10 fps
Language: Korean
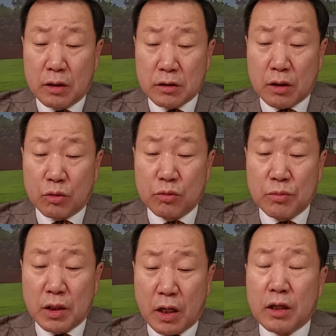새로운
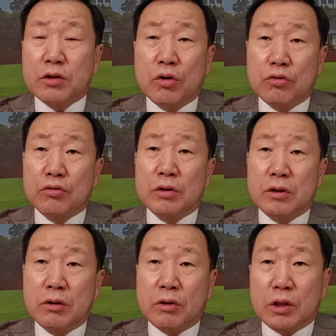미래의 설운
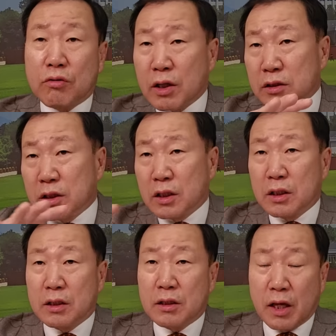의원과
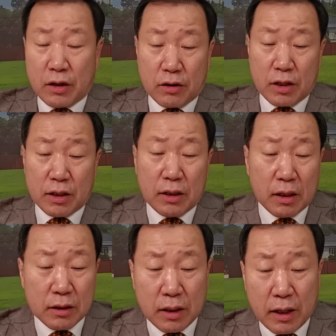이제 대결을 하게
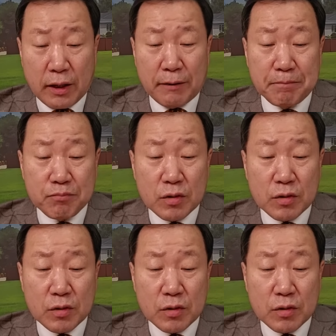되는데